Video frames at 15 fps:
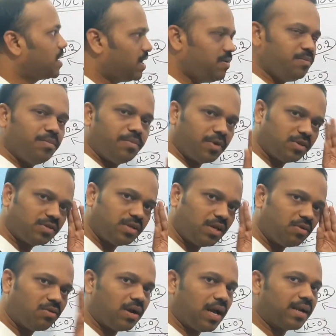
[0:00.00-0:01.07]
కానీ
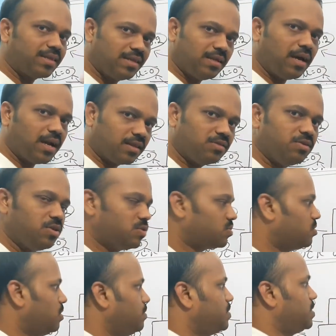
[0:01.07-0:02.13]
ప్రస్తుతానికి ఒక అర్థం అర్థం
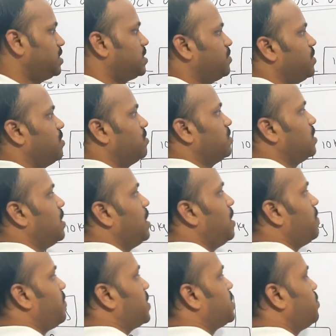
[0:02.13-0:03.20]
చేసుకుందాం సిస్టమ్ లెవెల్
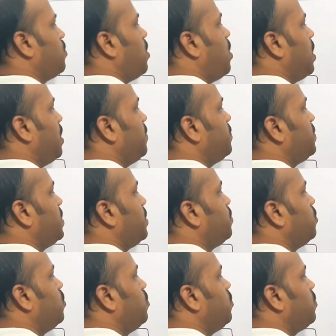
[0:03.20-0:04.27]
ఫర్ స్మాల్ ఎఫ్ దే
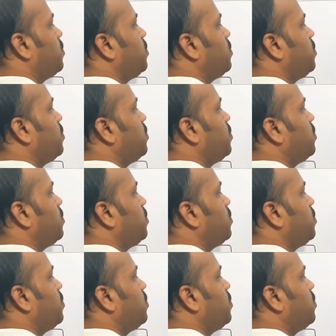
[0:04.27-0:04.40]
మూవ్